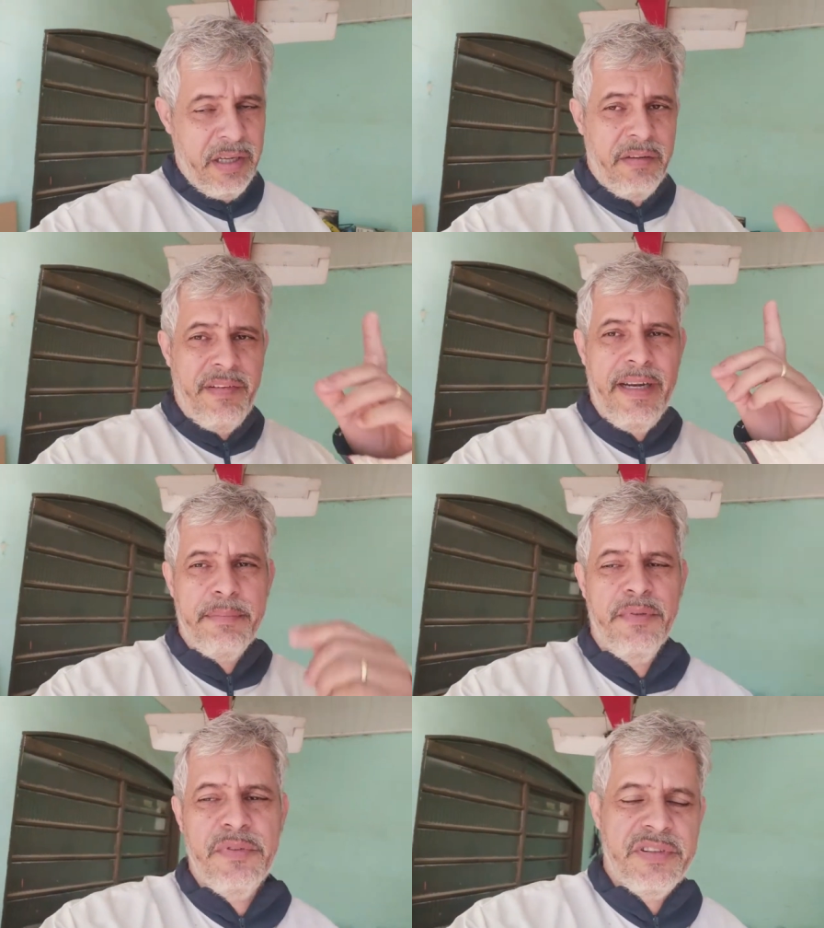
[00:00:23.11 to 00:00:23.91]
Falar
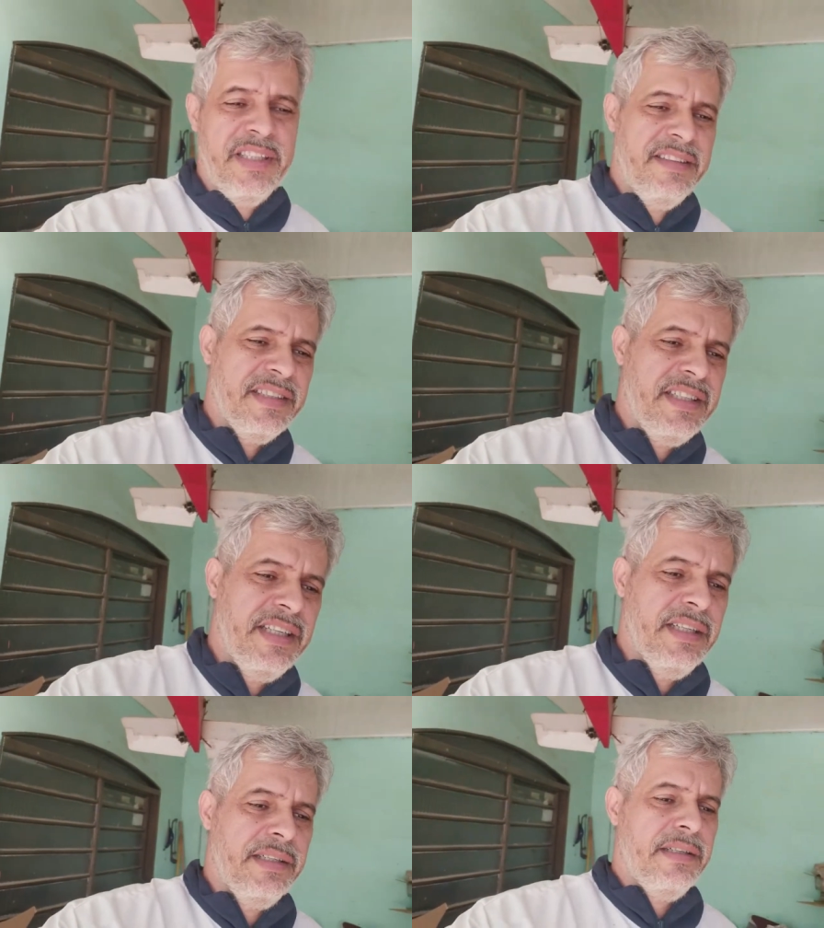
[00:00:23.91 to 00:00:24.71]
pra vocês
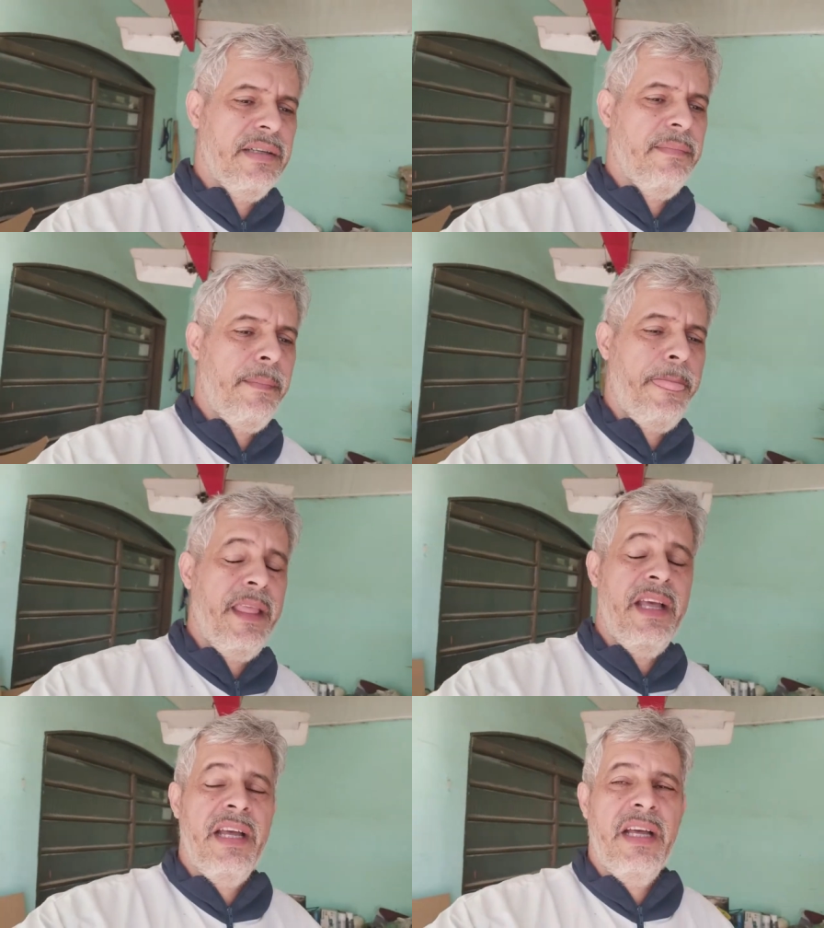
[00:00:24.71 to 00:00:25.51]
aqui,
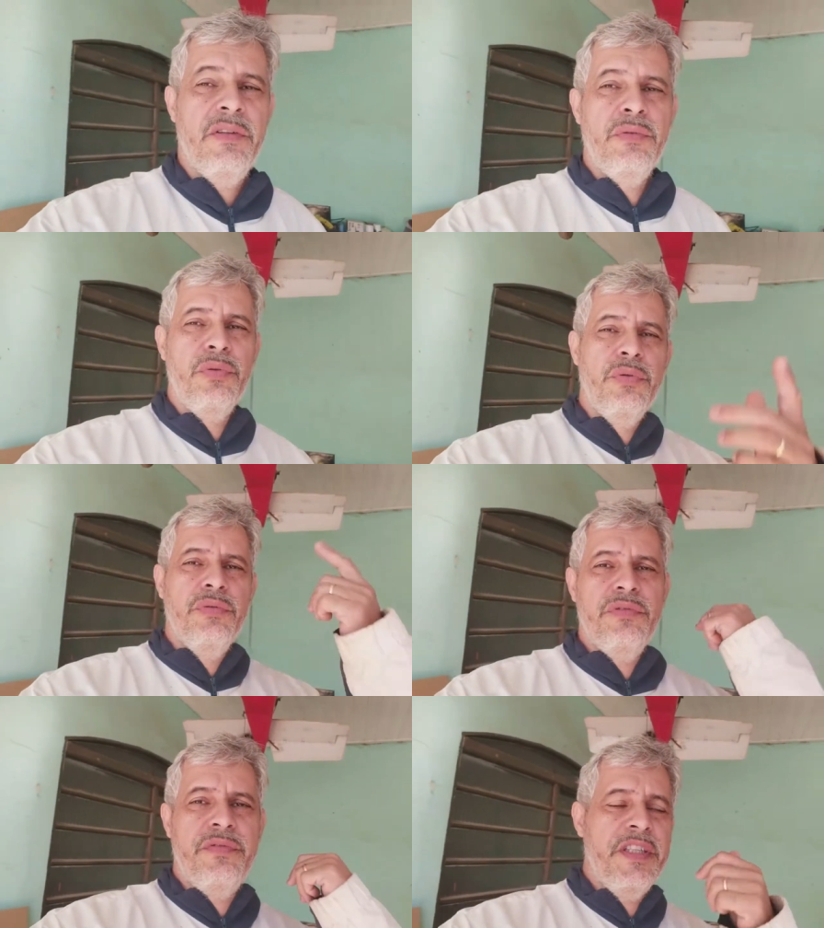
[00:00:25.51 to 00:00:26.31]
do,
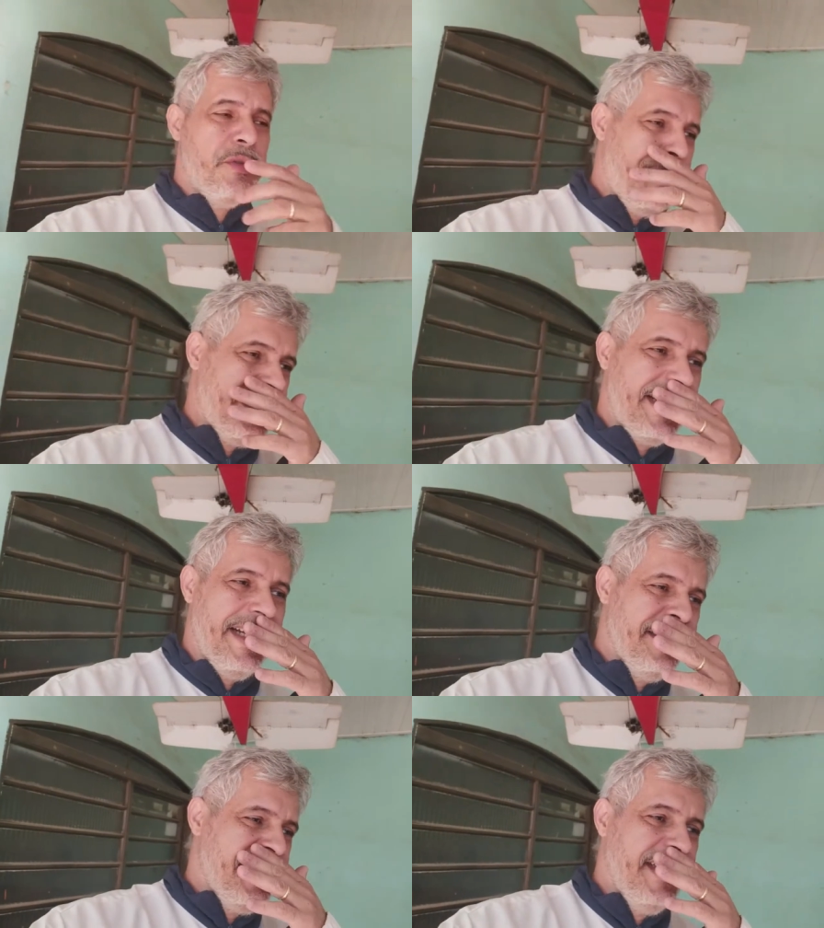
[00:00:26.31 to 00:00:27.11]
uns vídeos pra
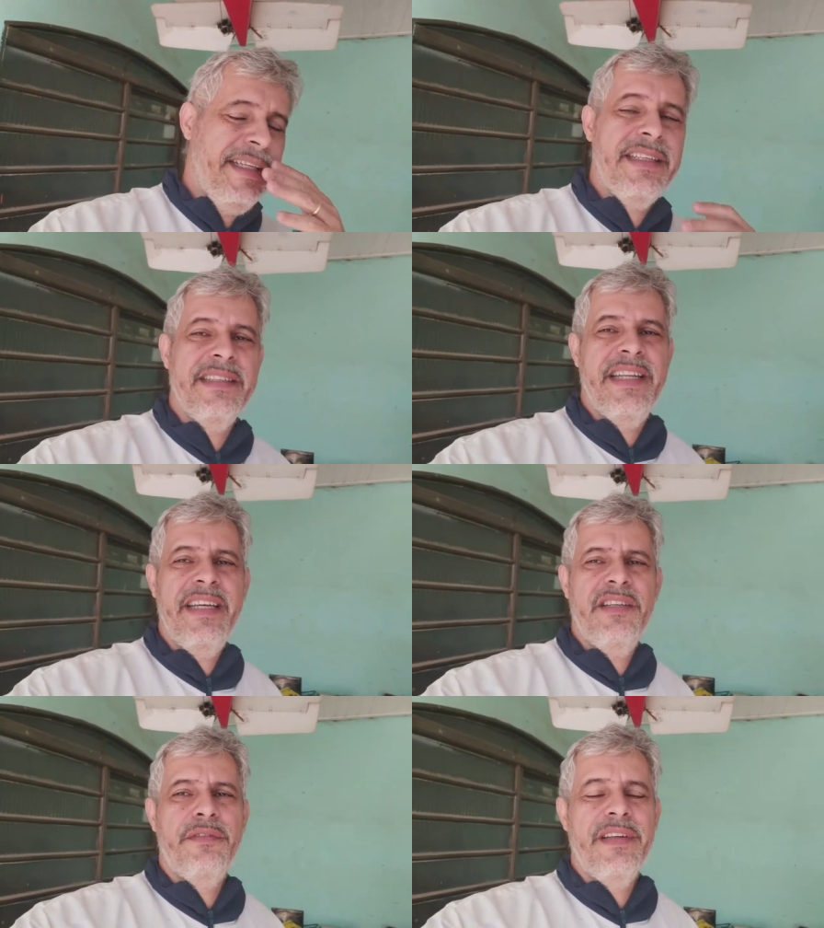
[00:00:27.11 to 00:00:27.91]
trás aí,
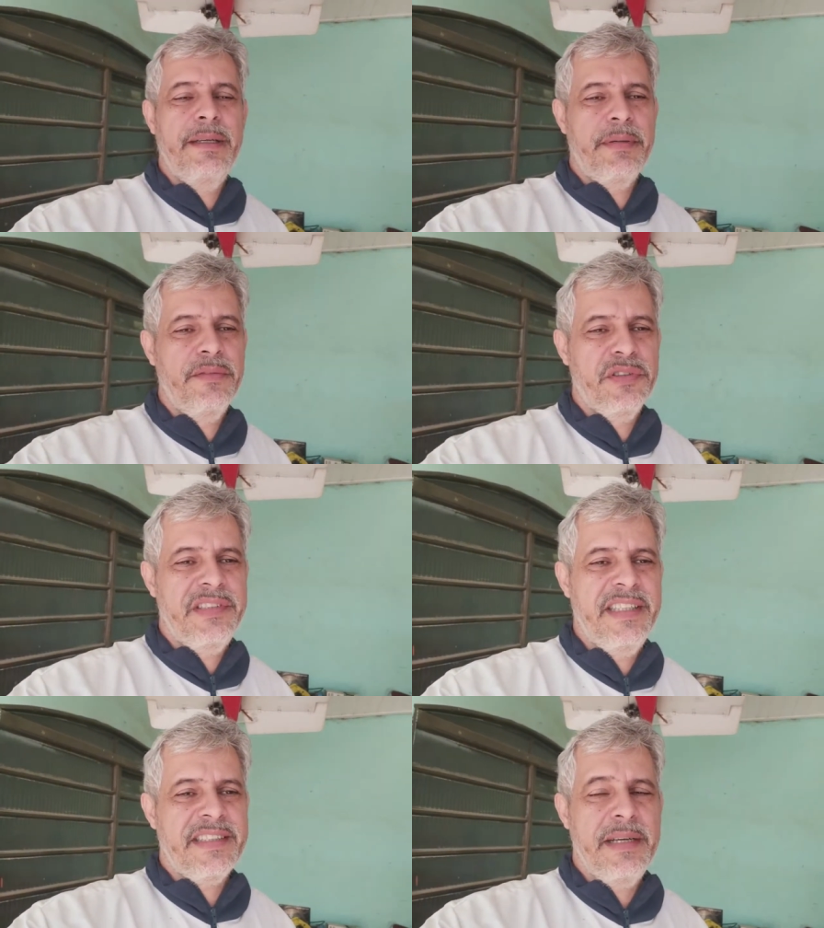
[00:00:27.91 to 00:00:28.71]
né? Eu falei pra
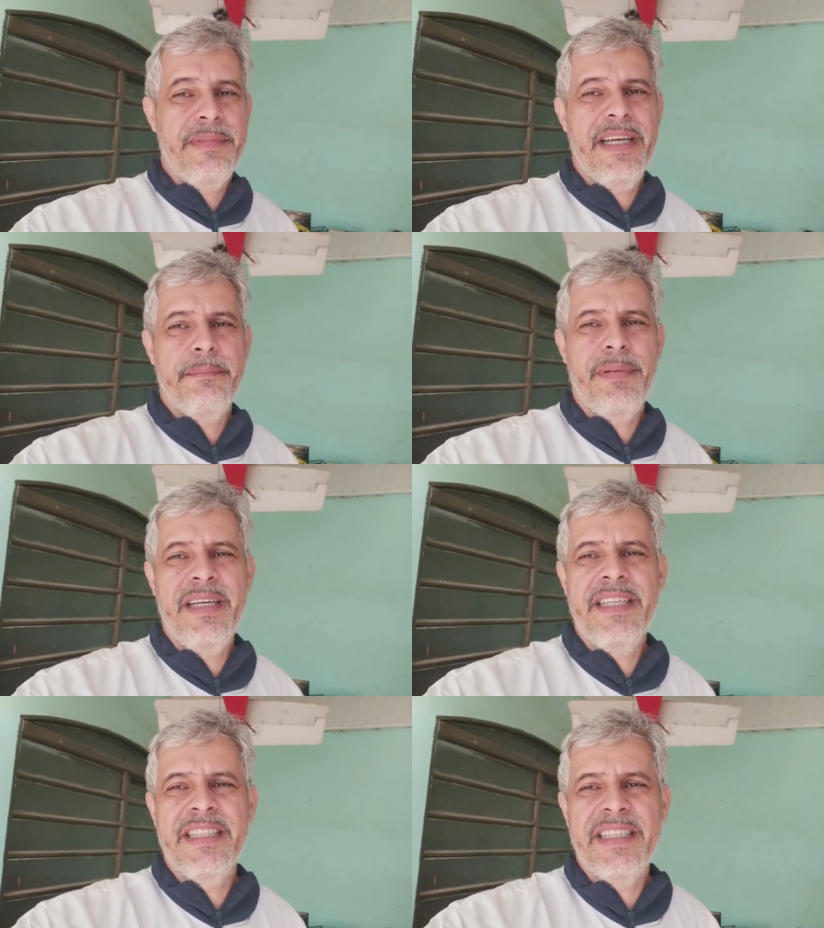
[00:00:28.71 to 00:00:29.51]
vocês que a minha
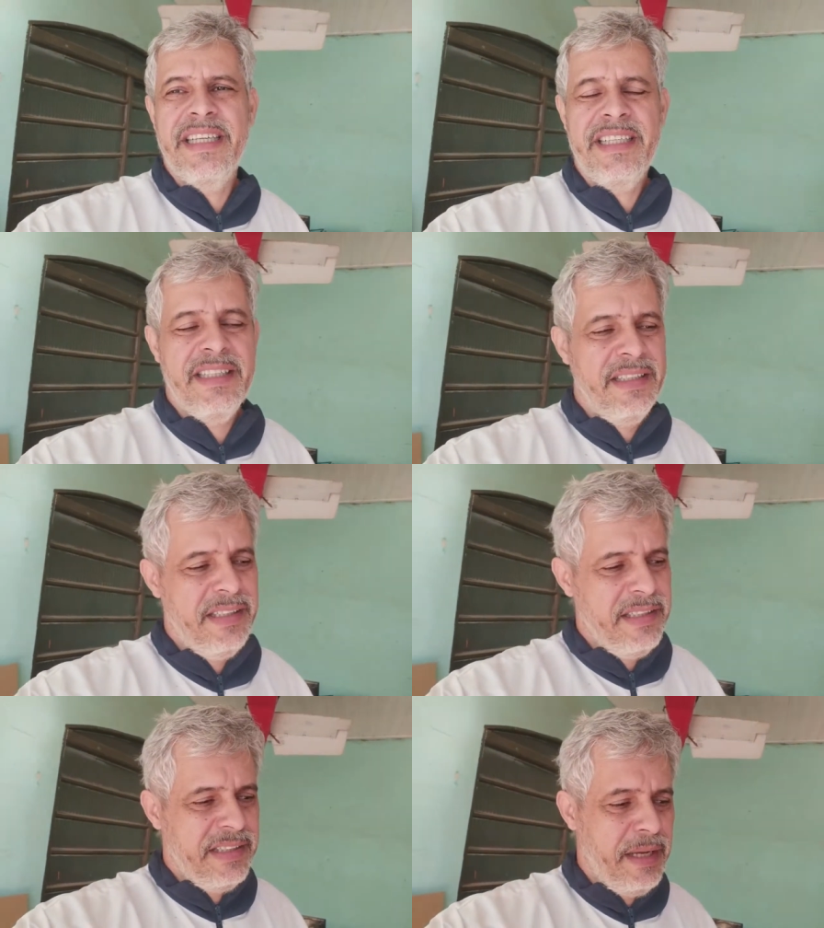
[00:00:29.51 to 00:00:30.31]
plana, né?
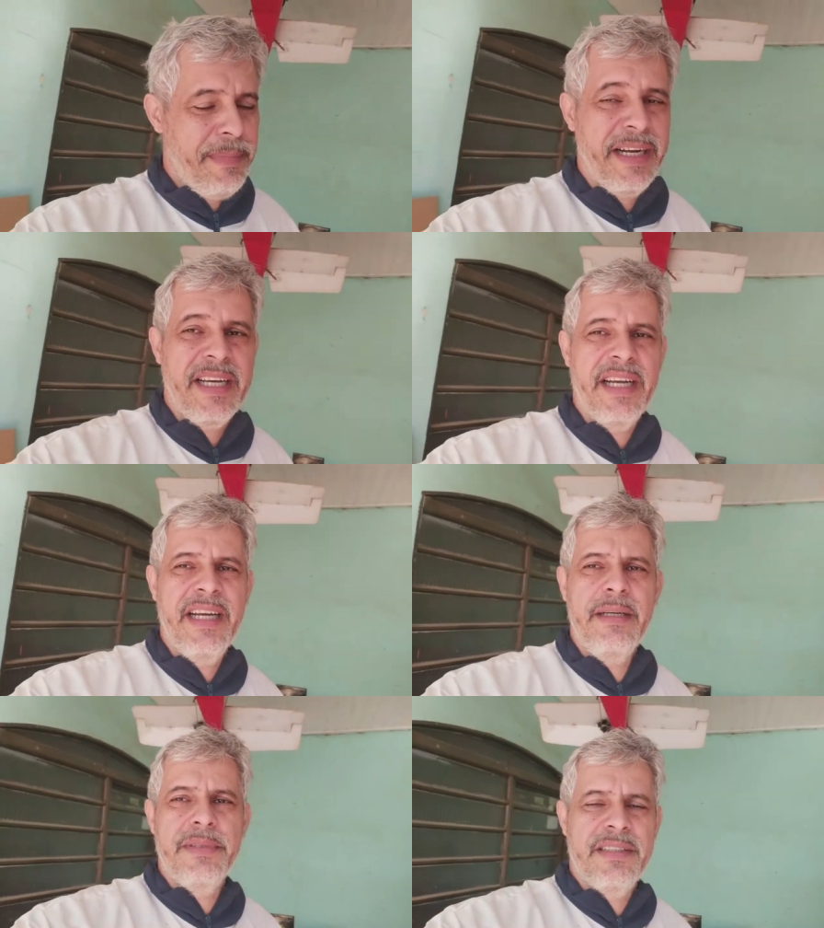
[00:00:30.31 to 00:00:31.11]
da marca
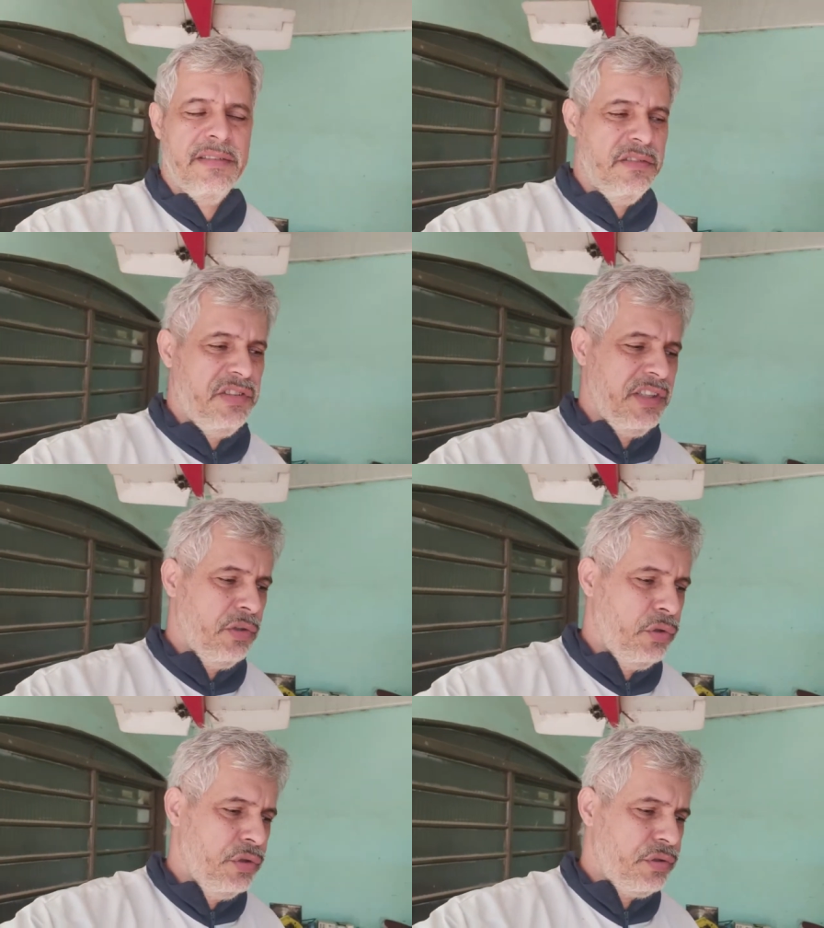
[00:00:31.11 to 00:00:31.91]
Gama,
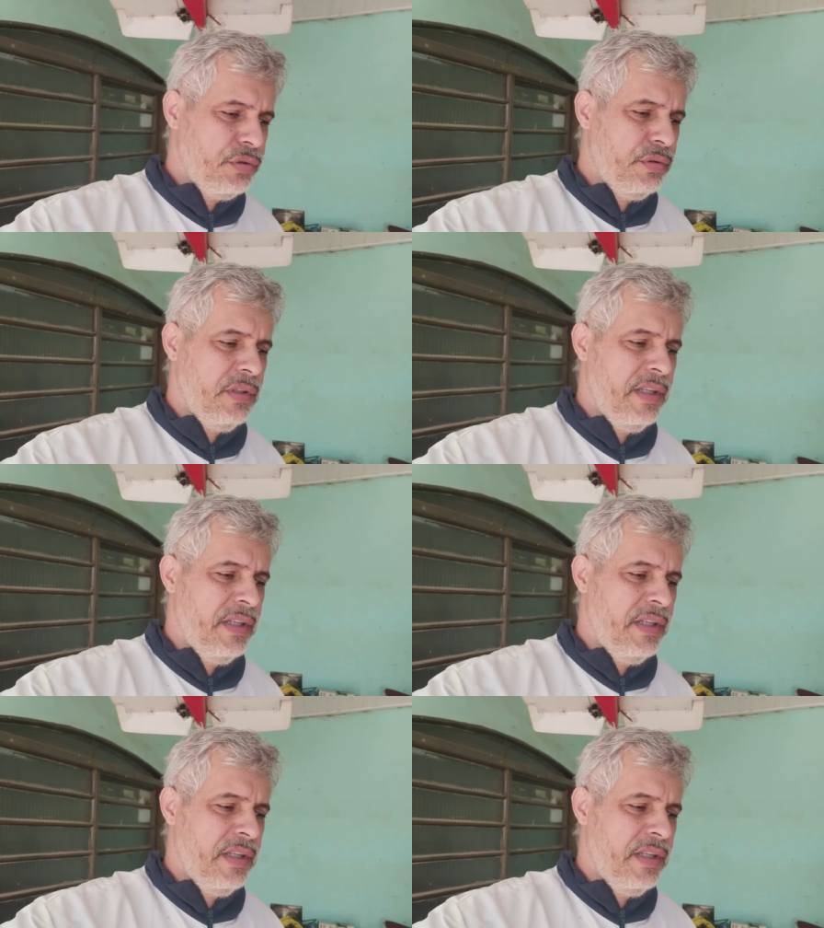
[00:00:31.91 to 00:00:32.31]
desengrosso.